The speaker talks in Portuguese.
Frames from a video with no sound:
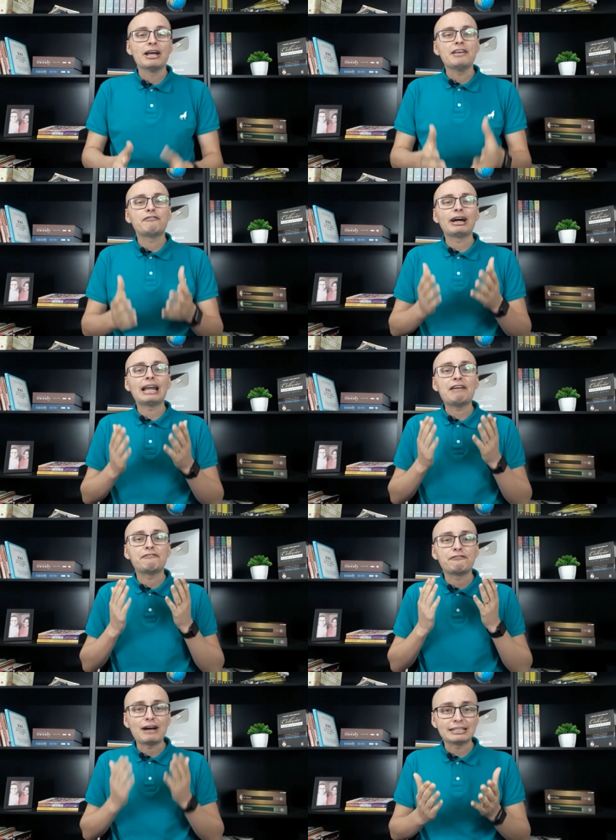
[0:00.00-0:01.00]
e vai lá e
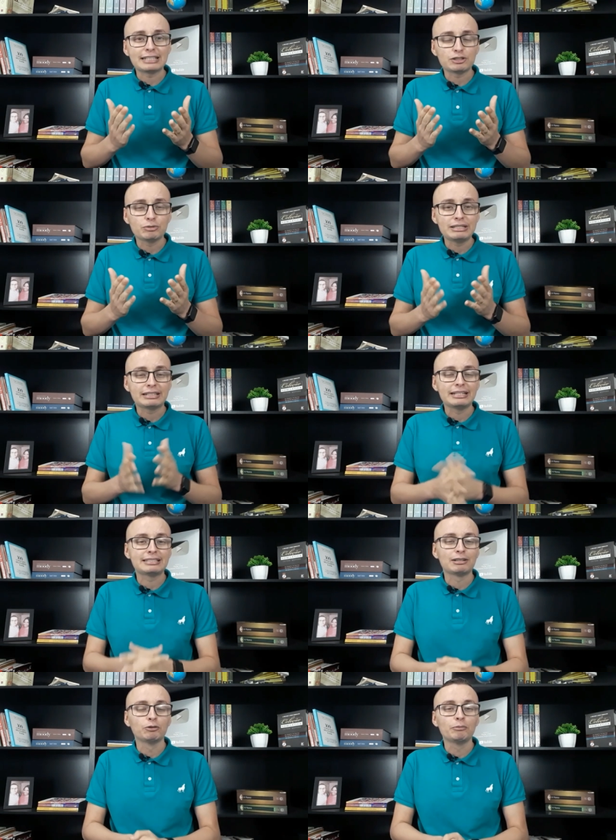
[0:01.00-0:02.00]
faça a sua
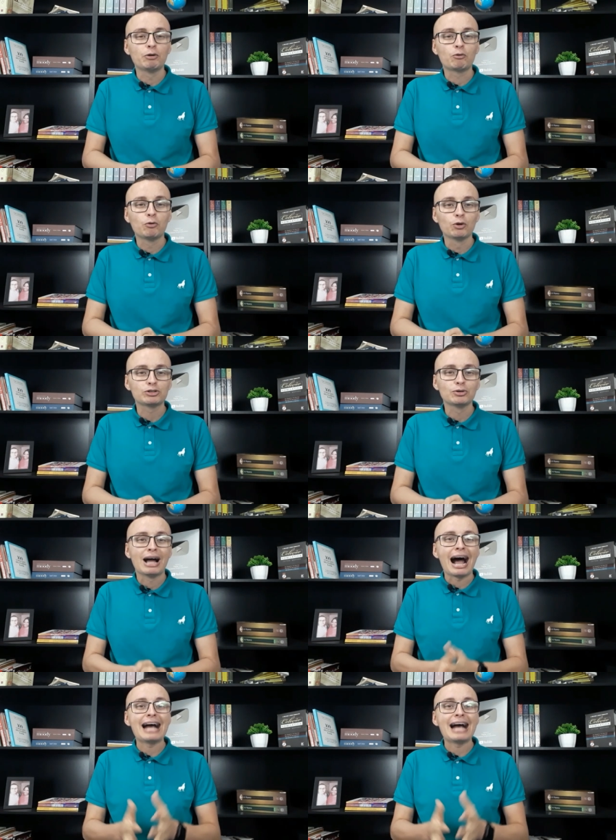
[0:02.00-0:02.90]
inscrição no meu curso.